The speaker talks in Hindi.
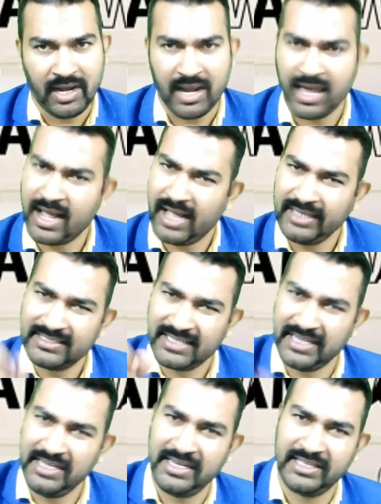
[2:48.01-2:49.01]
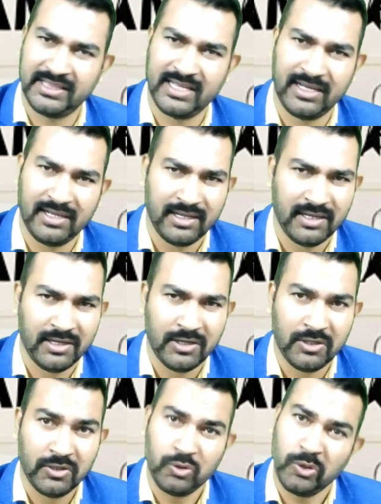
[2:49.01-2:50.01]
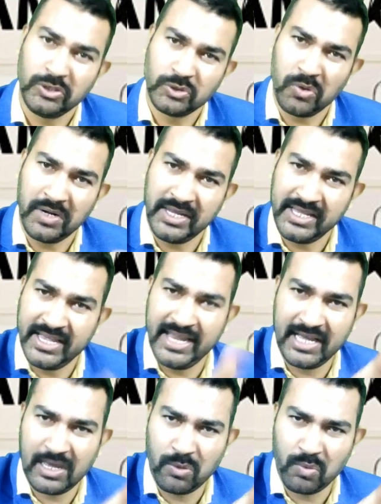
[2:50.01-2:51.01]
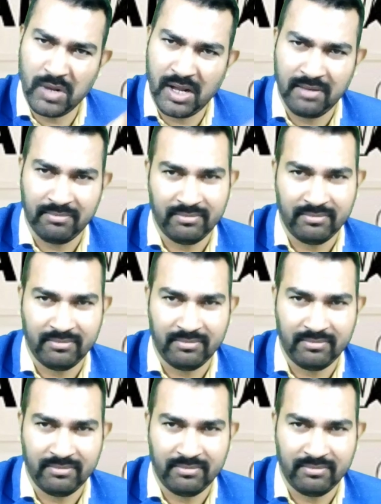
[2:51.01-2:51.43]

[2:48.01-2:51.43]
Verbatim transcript: लगा ये सही नेता तो इसको रिगेन करूंगा